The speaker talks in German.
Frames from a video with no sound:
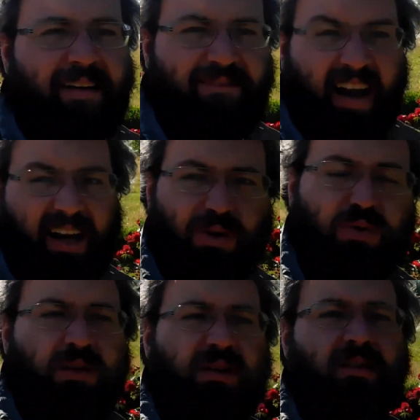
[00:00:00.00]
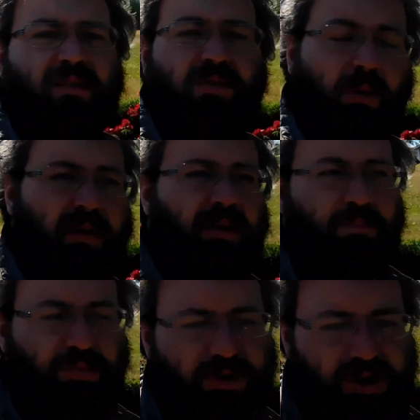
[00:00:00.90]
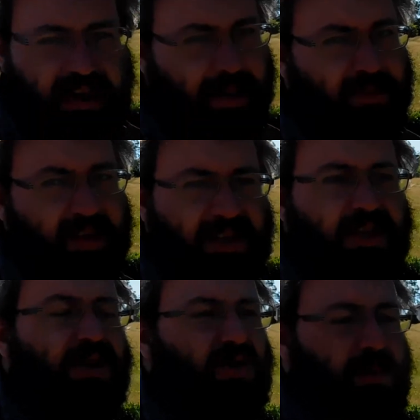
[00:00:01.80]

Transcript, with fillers: Erwartungen wurden buchstäblich